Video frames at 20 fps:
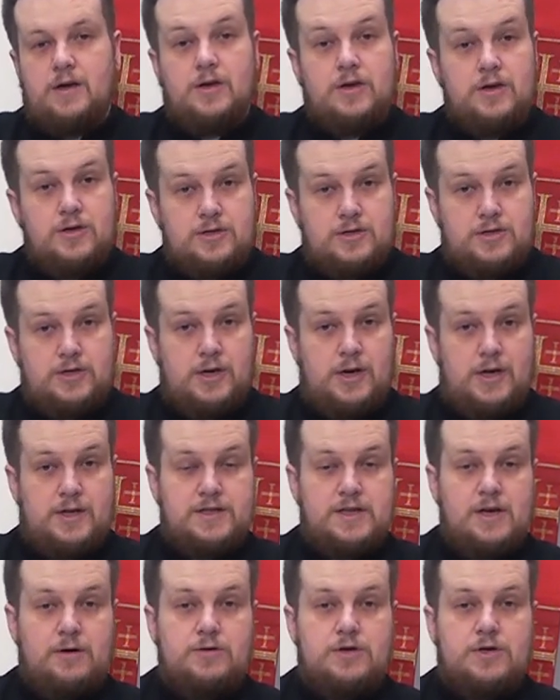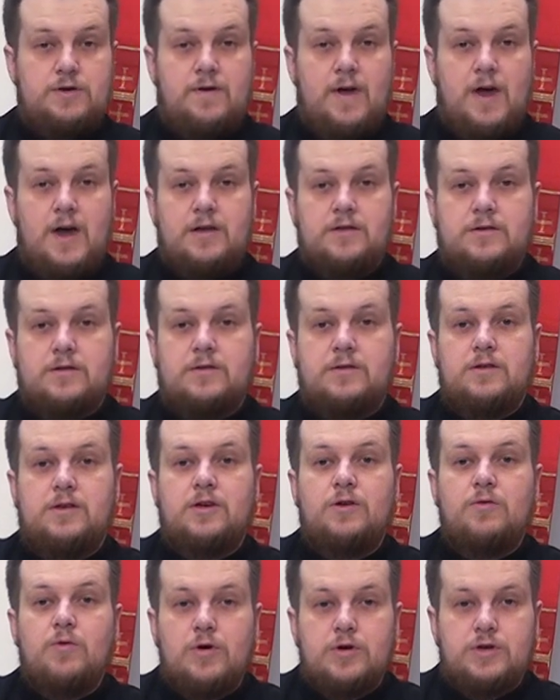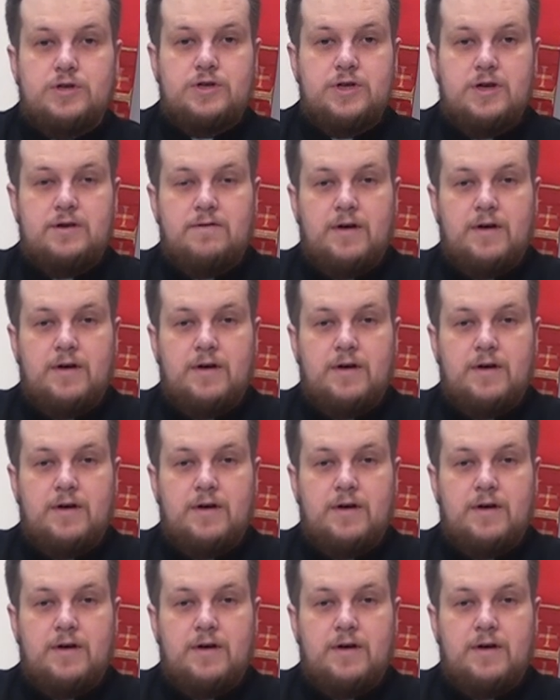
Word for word: idźcie na cały świat i głoście